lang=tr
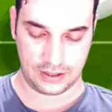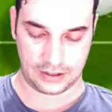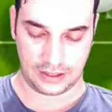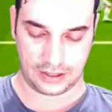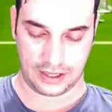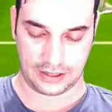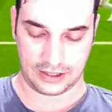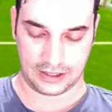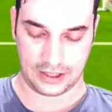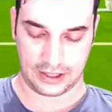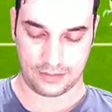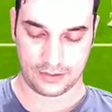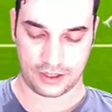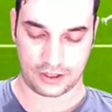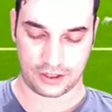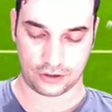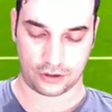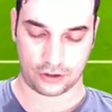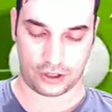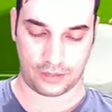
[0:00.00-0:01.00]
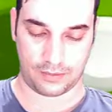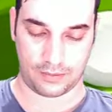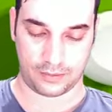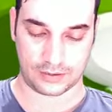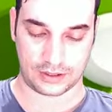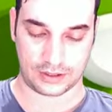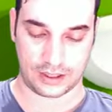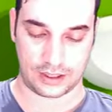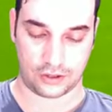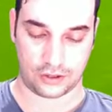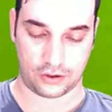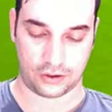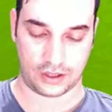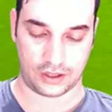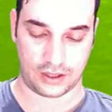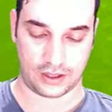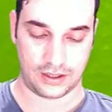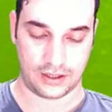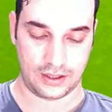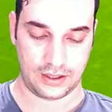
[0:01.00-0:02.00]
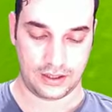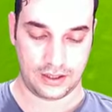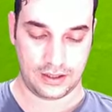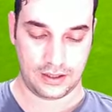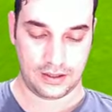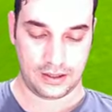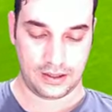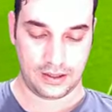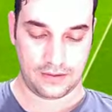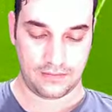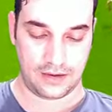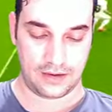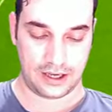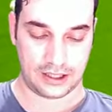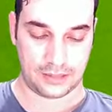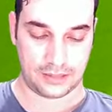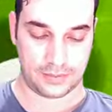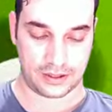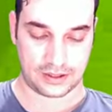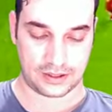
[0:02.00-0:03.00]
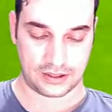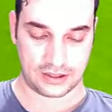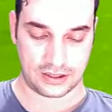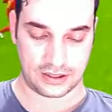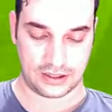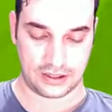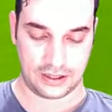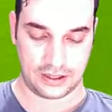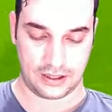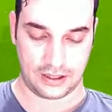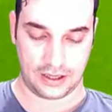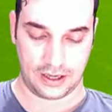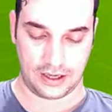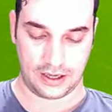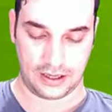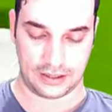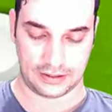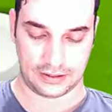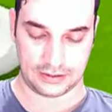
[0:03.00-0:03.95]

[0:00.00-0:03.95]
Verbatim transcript: kaliteli bir şekilde oynamamız gerekiyor dedi. Verdi pasını içinde. Haaland.